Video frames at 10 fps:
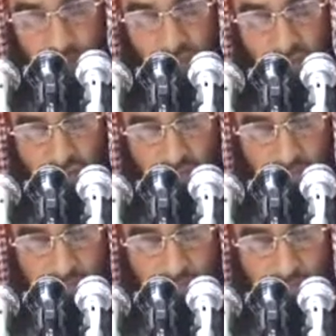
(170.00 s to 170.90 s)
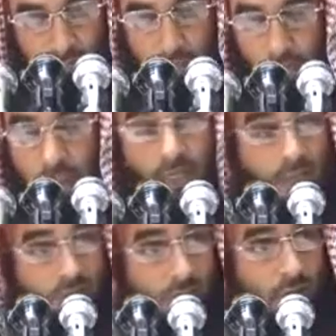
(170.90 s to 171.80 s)
জন্য
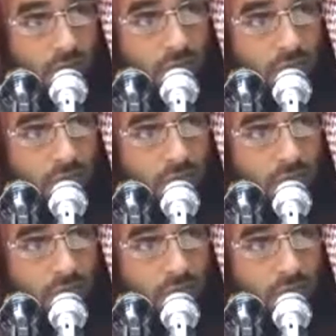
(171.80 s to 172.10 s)
লিখা ছিল